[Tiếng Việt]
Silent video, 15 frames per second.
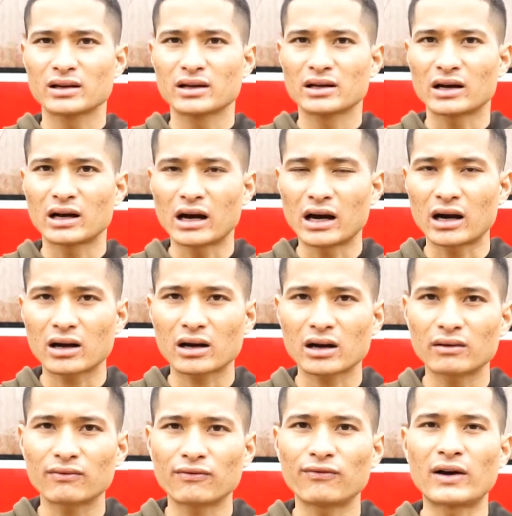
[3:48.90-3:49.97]
uh,
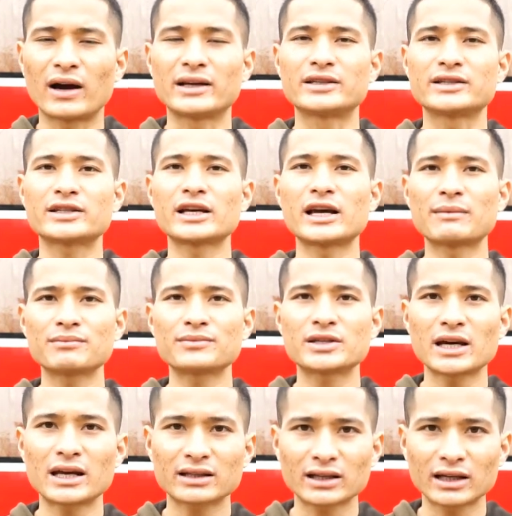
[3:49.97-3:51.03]
phải xem
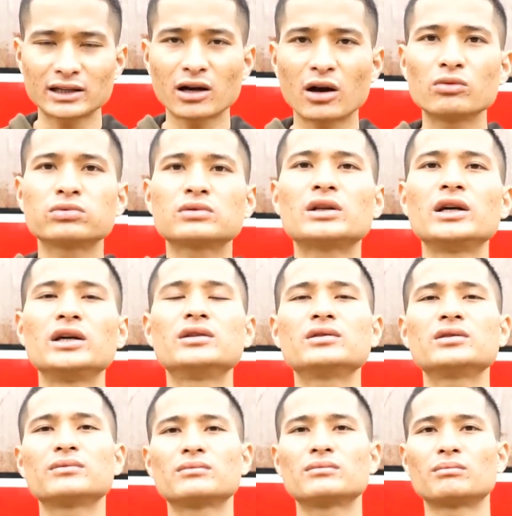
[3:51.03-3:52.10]
xét cái thông tin
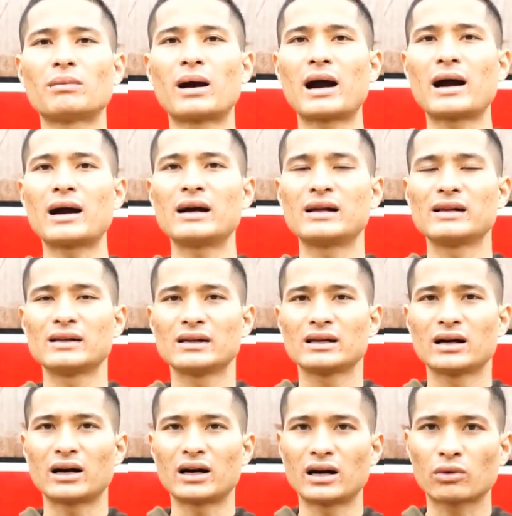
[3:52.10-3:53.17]
mà
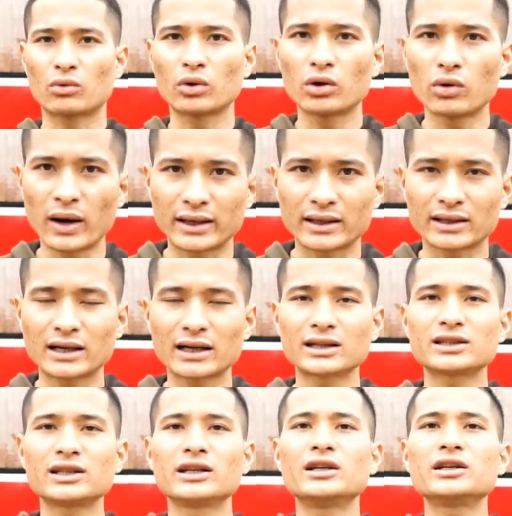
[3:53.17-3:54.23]
Ờ, quy hoạch các cái
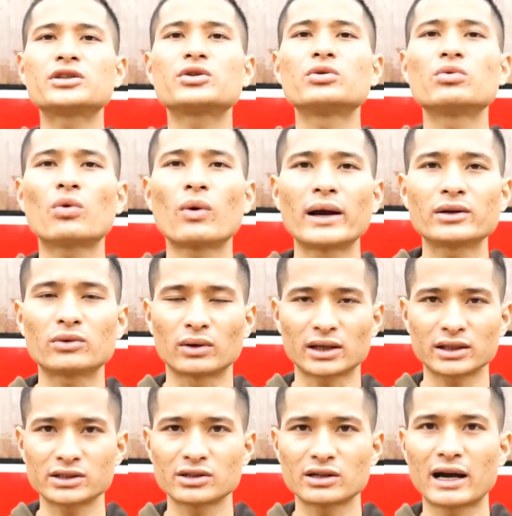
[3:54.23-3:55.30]
tiện ích xung quanh của các
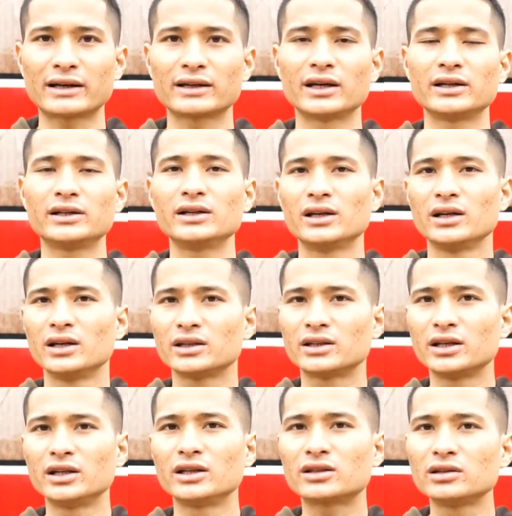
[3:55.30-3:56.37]
dự án đấy
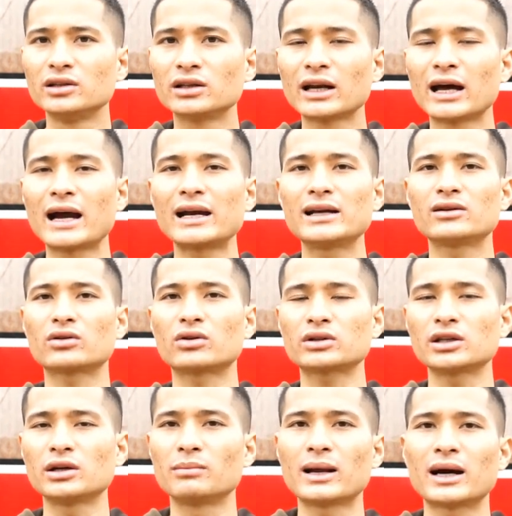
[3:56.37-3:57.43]
thì tương lai nó có
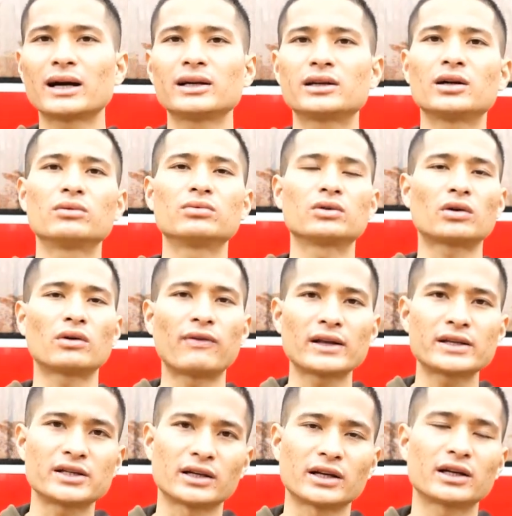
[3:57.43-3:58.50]
tiềm năng hay không nó có phát
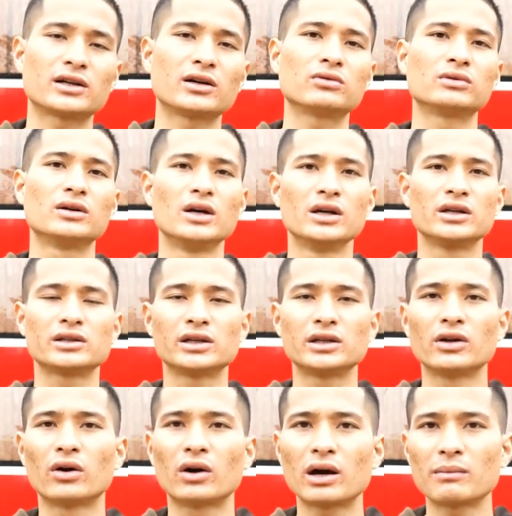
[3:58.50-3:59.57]
triển hay không thì
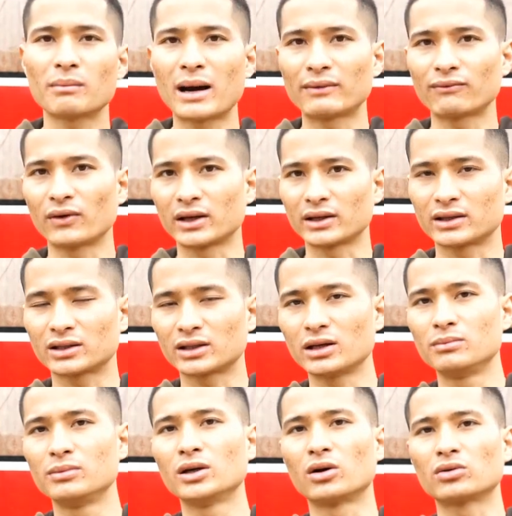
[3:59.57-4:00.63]
đó bạn phải tìm
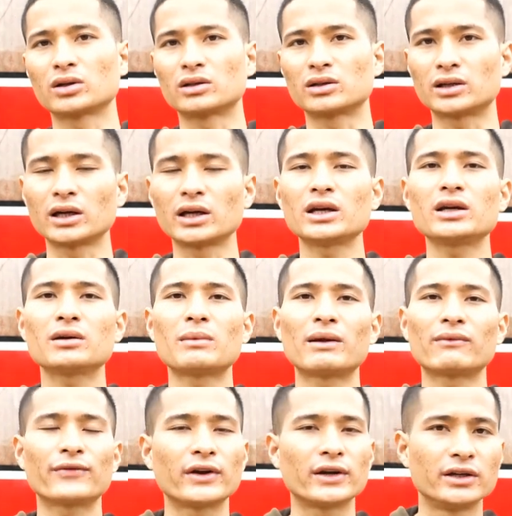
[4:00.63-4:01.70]
hiểu thật kỹ bạn
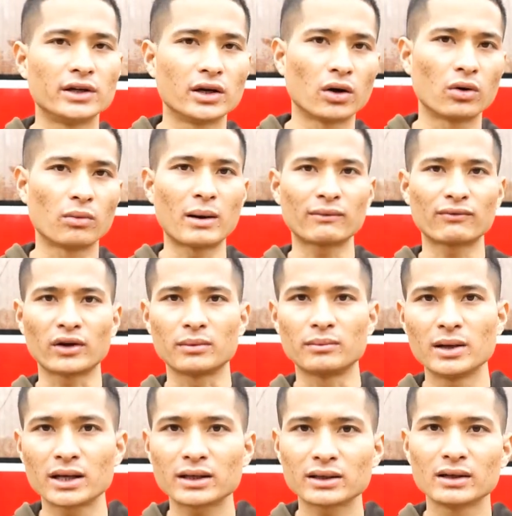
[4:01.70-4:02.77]
phải hiểu bạn phải
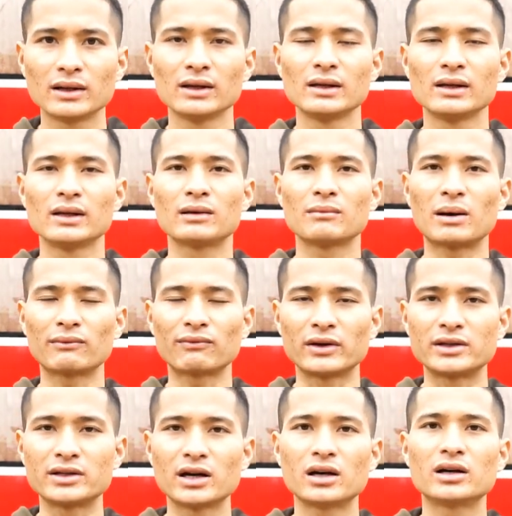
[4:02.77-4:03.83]
biết bạn phải
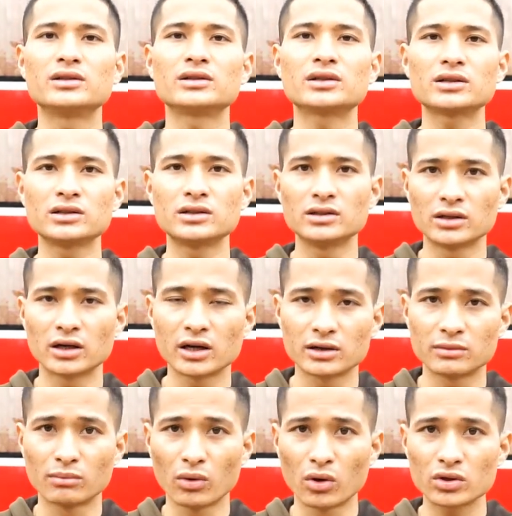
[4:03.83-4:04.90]
nhờ những cái người
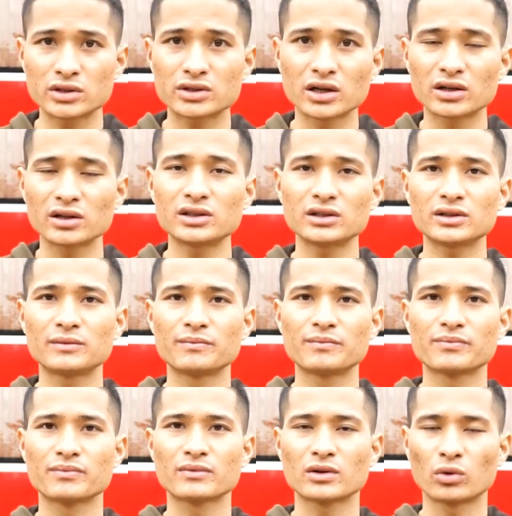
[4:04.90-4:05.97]
môi giới
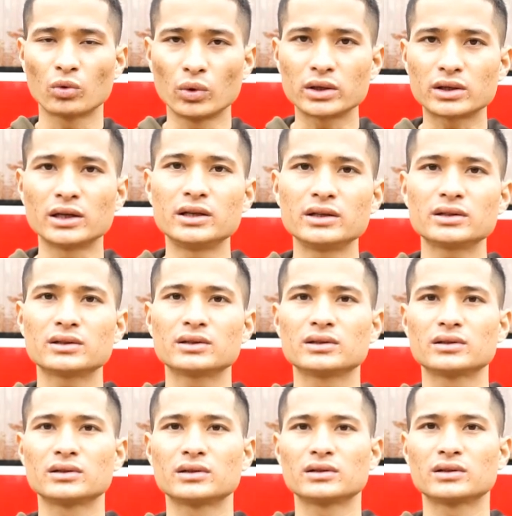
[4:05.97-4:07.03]
uy tín
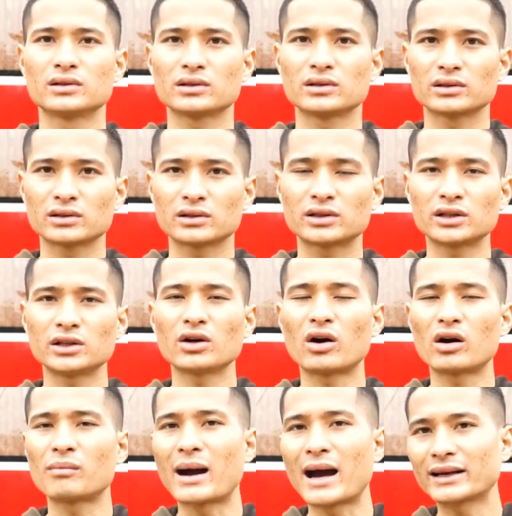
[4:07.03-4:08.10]
khi họ
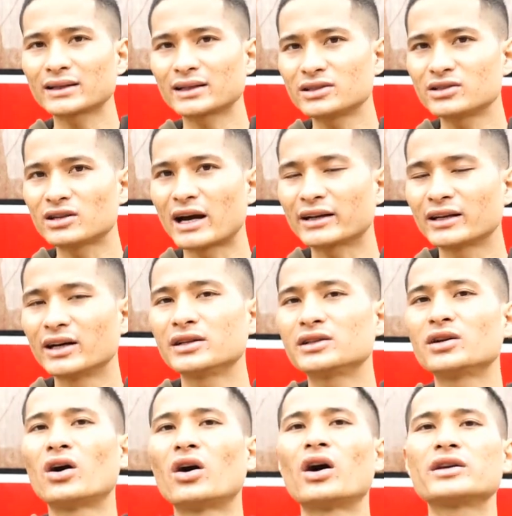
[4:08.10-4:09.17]
bán cái dự án đấy thì
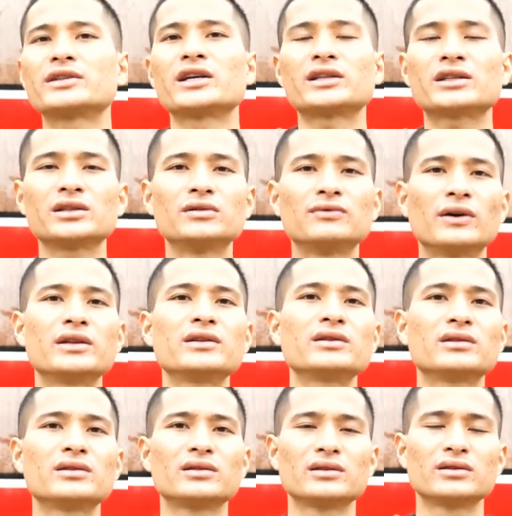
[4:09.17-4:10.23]
họ sẽ tư vấn
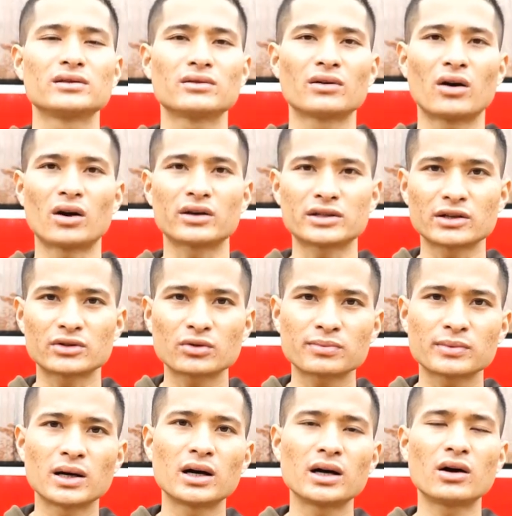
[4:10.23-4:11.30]
họ sẽ giúp
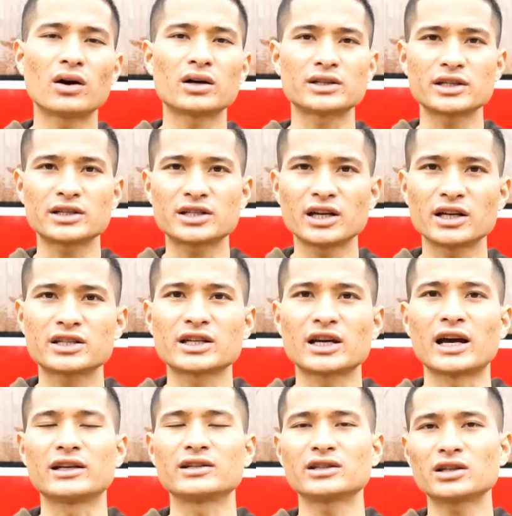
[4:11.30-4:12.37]
đỡ họ sẽ chia sẻ
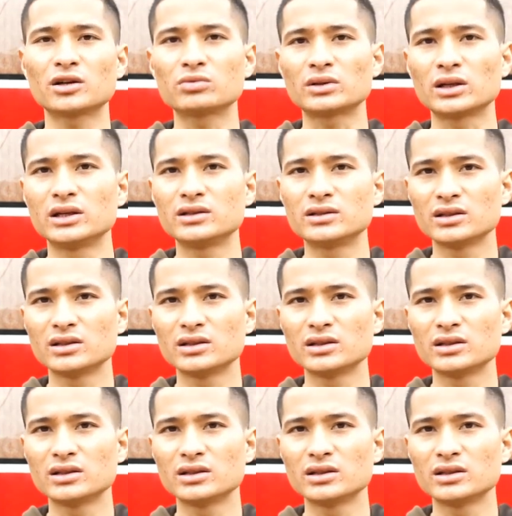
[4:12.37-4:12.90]
những cái thông tin